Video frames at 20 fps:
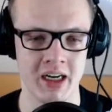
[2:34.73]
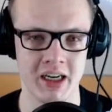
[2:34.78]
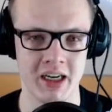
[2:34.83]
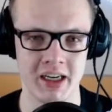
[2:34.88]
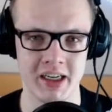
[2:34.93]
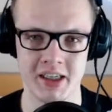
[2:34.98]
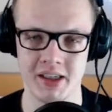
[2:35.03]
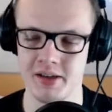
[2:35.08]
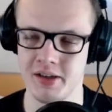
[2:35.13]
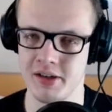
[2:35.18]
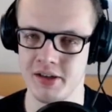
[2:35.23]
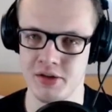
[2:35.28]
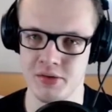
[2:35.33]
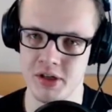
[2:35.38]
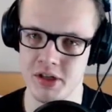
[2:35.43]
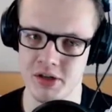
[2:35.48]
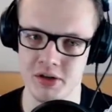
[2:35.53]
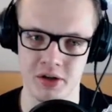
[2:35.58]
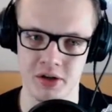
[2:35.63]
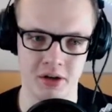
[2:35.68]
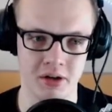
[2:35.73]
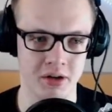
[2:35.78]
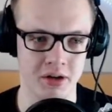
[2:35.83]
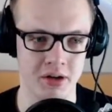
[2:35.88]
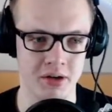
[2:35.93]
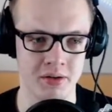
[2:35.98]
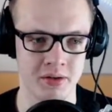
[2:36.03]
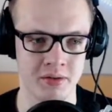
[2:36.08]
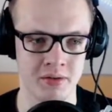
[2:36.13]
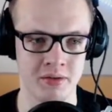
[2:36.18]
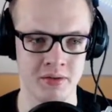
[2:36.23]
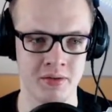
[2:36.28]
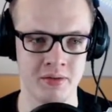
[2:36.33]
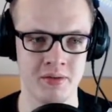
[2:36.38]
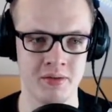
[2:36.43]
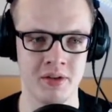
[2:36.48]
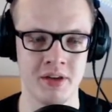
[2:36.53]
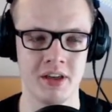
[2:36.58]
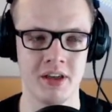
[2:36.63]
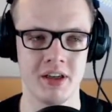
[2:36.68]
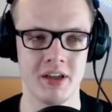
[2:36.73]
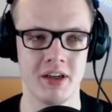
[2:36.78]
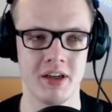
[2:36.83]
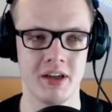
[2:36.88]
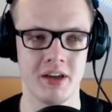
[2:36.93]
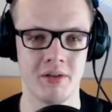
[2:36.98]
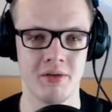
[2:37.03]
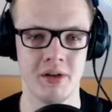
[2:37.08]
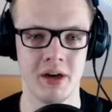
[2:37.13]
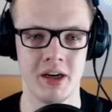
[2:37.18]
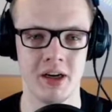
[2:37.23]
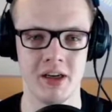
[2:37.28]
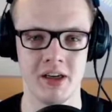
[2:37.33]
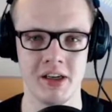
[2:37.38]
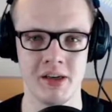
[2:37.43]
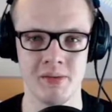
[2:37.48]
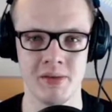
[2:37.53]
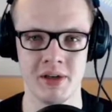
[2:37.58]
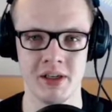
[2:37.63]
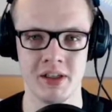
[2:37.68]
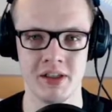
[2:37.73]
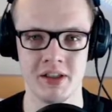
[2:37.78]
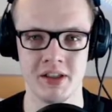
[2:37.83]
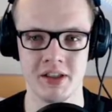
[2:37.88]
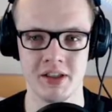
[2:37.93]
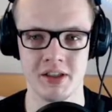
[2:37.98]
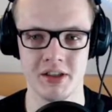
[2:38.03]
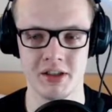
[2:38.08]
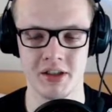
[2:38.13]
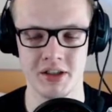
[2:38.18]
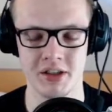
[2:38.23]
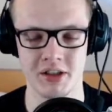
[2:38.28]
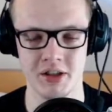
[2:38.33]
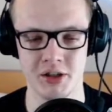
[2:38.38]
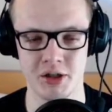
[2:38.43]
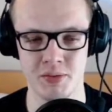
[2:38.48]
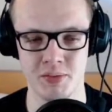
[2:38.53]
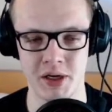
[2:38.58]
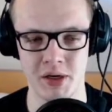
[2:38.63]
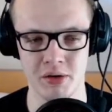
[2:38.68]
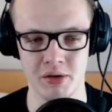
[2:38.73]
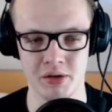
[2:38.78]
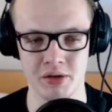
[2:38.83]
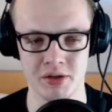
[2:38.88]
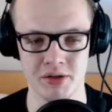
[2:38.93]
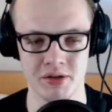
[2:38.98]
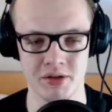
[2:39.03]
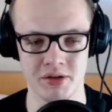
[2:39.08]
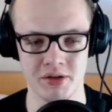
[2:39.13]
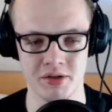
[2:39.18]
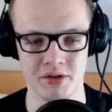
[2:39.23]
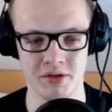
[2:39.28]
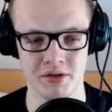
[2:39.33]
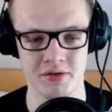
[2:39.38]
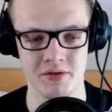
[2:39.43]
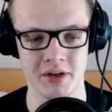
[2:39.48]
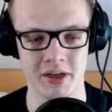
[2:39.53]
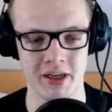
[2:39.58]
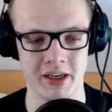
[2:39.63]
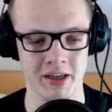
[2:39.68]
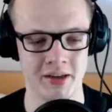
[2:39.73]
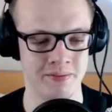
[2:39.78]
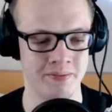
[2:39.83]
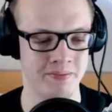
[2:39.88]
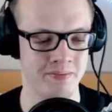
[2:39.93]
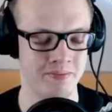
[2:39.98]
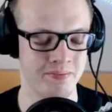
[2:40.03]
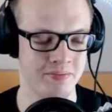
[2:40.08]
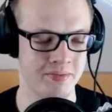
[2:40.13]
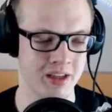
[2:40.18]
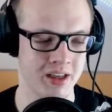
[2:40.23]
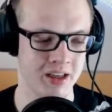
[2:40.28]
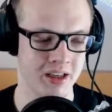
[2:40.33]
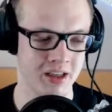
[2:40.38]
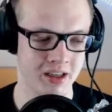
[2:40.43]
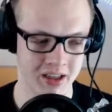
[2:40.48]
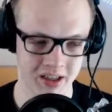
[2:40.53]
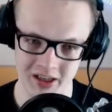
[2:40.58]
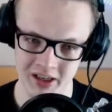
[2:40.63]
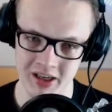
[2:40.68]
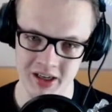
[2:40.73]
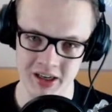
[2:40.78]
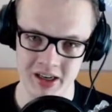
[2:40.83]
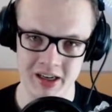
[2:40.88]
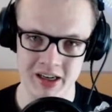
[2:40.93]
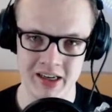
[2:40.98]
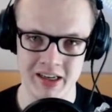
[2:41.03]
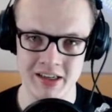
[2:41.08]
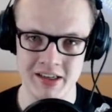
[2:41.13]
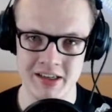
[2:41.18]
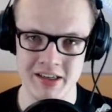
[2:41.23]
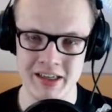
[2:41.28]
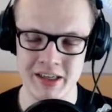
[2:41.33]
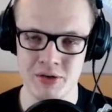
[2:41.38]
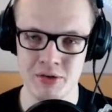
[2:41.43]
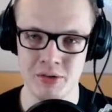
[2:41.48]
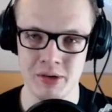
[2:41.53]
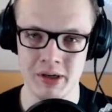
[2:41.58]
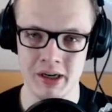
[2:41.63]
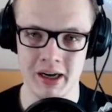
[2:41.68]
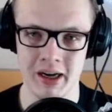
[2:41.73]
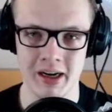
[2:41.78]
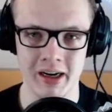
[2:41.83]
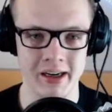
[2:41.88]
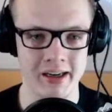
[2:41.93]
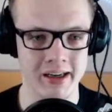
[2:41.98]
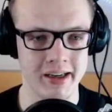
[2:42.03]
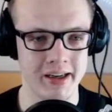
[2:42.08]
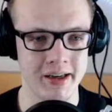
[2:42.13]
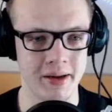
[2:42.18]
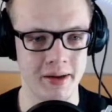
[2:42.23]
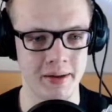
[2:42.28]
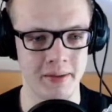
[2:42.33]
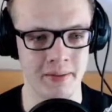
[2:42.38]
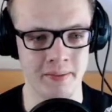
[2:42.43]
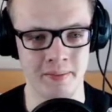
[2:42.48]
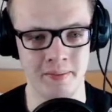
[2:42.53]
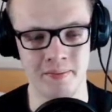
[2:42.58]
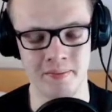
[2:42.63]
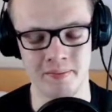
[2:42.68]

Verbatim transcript: hat er recht, ist Real Talk, Leute. Für alle, die immer die äh, Spielos und so, so feiern. Ist nicht cool eigentlich.